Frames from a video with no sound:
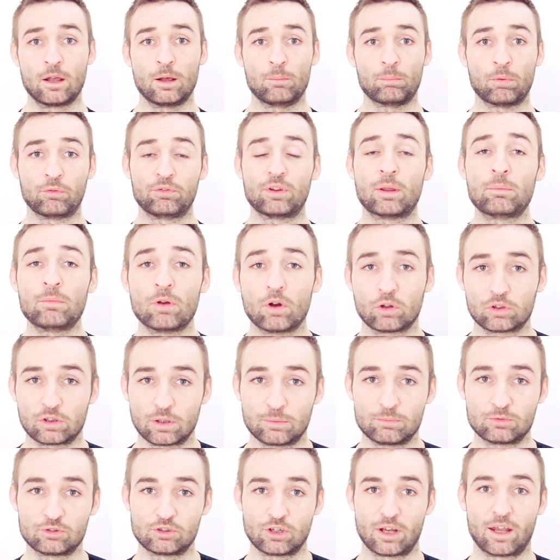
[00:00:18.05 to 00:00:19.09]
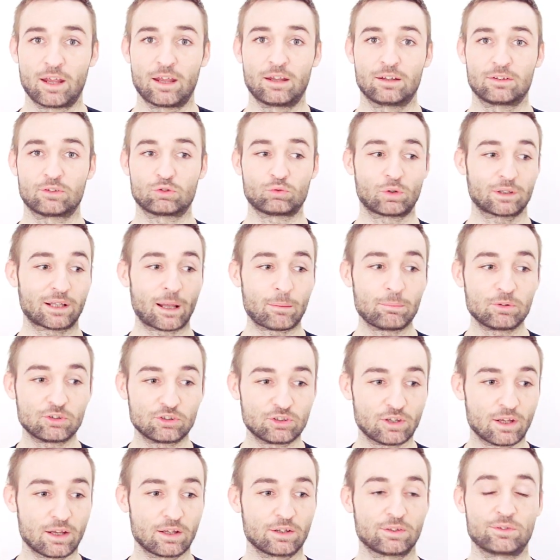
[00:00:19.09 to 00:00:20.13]
Bo wiemy o tym, że składamy
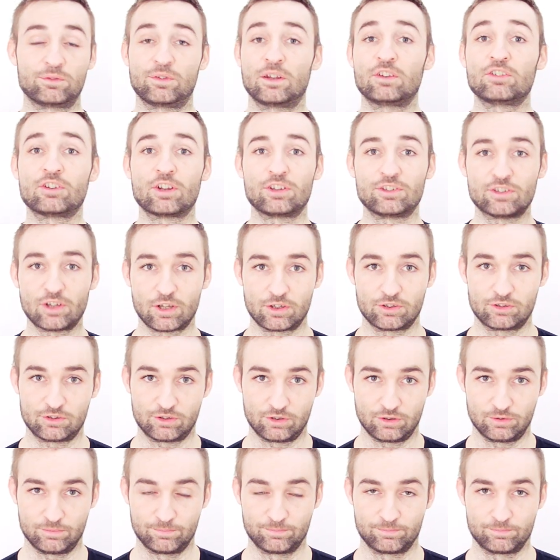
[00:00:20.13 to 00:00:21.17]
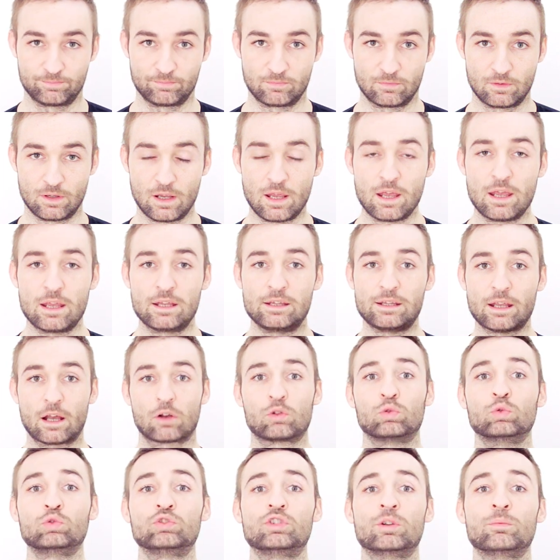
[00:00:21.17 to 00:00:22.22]
się z większej części.
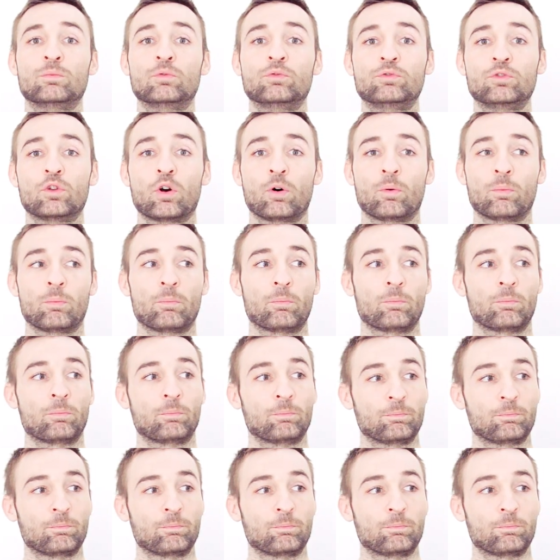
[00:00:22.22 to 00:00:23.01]
Jak ludzie mówią